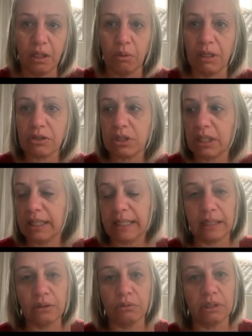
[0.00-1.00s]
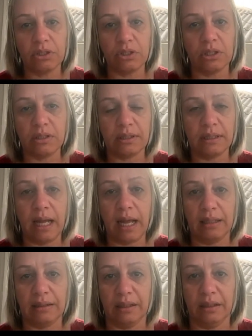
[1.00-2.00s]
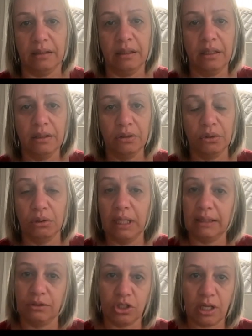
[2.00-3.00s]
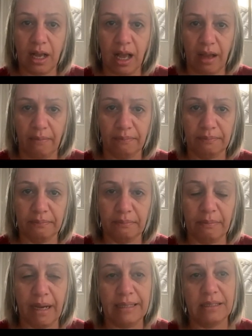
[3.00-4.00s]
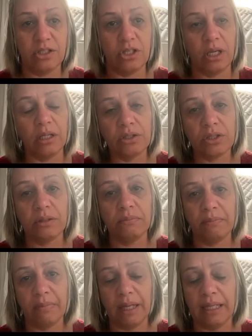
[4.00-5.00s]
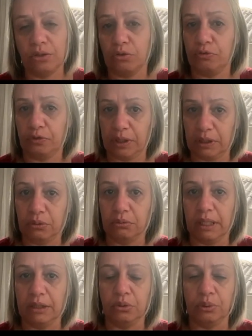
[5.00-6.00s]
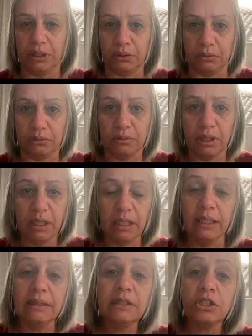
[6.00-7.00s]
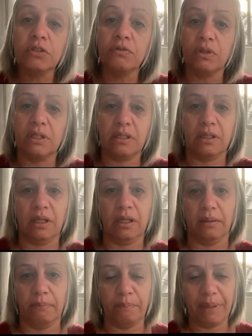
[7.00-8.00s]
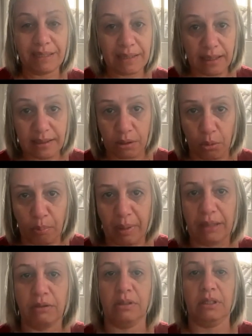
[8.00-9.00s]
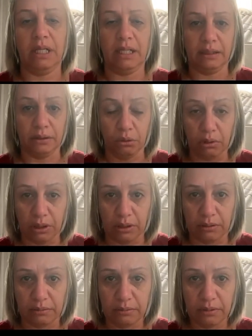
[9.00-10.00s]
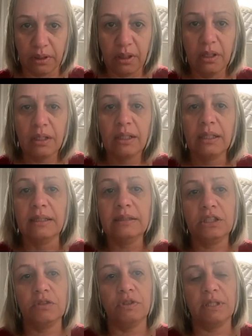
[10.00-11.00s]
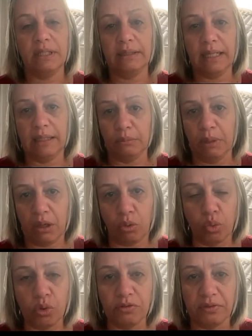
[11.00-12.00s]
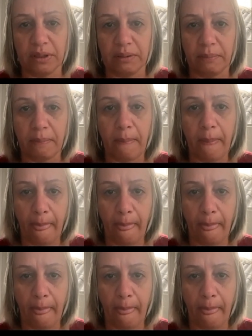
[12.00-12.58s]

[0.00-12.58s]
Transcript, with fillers: Eu acho que ninguém nunca disse nada do lado de cá, mas, gente, é sofrido, é doído. Antes de você pesar seu pé no acelerador, antes de você entrar numa curva